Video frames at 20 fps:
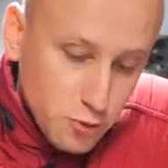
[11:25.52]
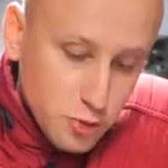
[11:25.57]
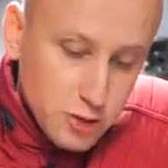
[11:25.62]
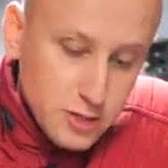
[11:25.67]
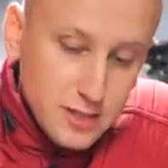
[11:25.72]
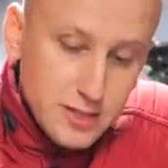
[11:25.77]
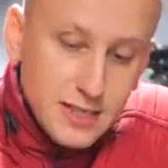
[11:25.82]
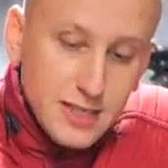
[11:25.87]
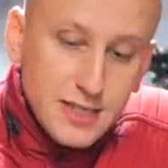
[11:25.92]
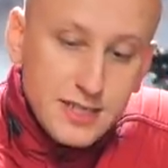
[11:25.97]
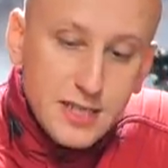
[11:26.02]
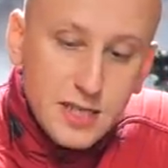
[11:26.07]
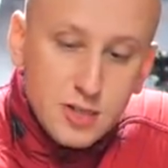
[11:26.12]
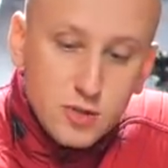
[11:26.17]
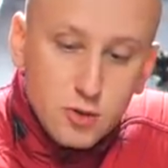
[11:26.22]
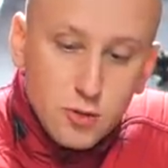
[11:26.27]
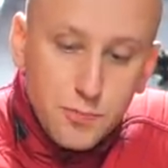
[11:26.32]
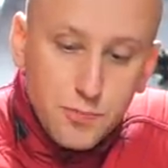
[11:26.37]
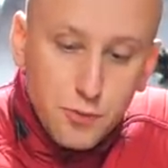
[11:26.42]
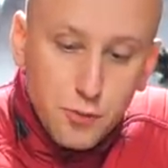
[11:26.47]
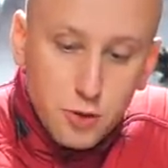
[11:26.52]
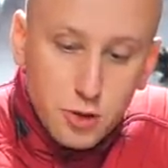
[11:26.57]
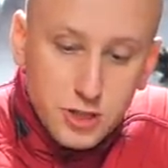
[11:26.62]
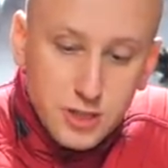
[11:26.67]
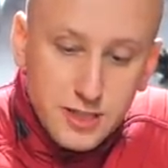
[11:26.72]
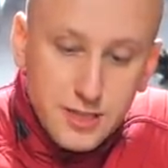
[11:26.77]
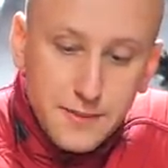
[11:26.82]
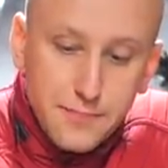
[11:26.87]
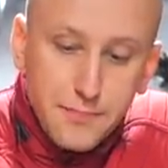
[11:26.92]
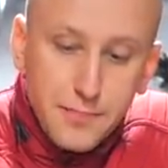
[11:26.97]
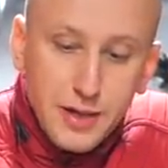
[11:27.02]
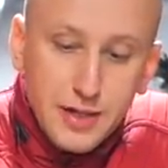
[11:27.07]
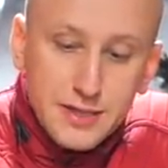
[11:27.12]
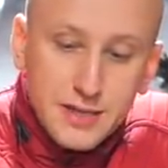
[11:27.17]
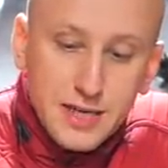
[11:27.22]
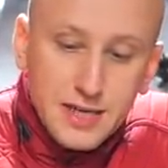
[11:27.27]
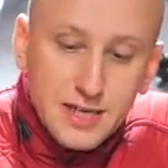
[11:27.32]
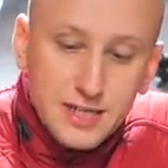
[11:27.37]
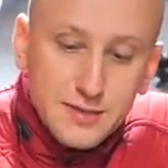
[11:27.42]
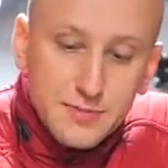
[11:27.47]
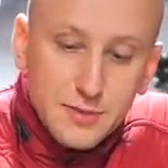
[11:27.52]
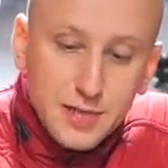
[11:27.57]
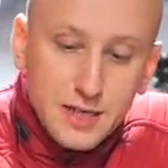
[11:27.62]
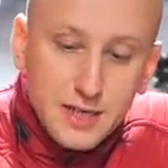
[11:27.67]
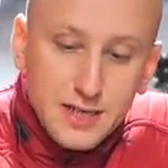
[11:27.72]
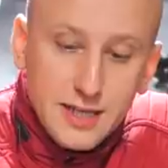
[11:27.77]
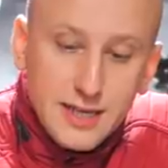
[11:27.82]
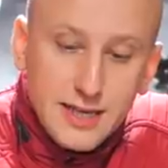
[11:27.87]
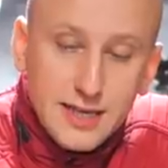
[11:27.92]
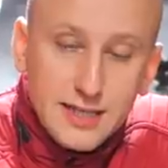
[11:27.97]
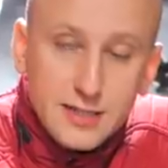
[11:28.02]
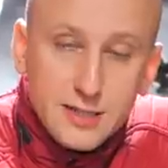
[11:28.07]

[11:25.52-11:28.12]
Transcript: можно сказать, что поршни полноразмерной